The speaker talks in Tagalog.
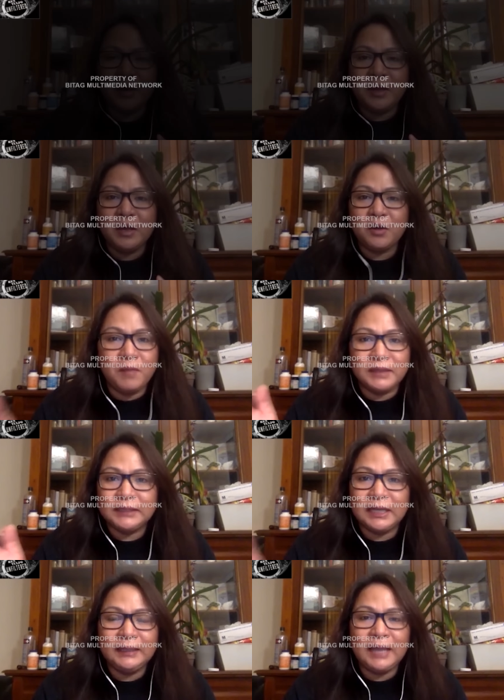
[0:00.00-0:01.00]
Kung
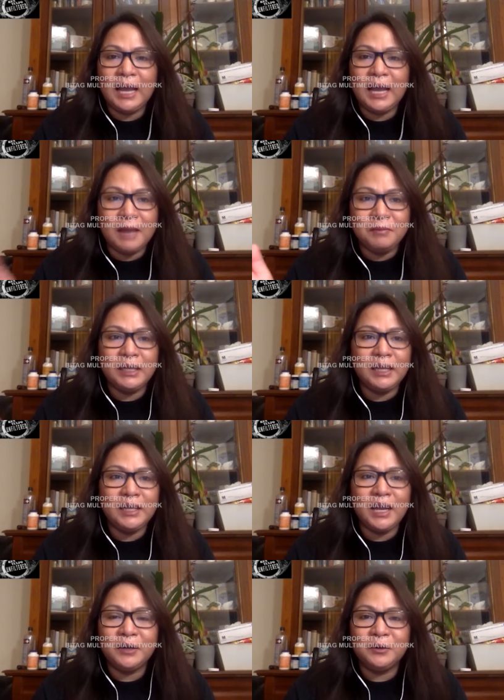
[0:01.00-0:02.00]
magsalita,
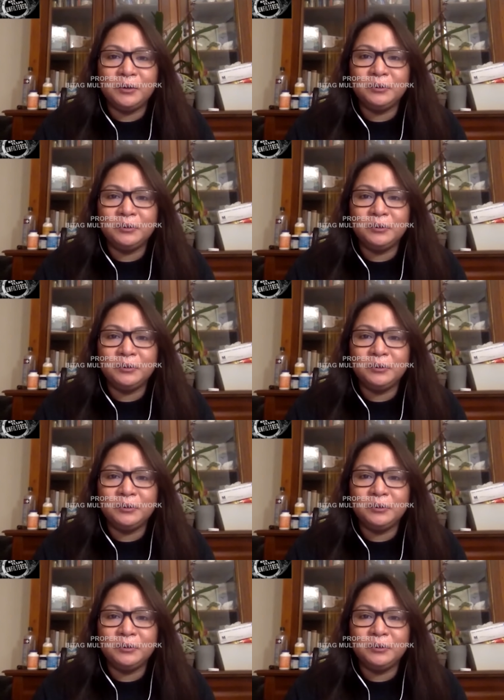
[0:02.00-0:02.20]
aminin niya, ano,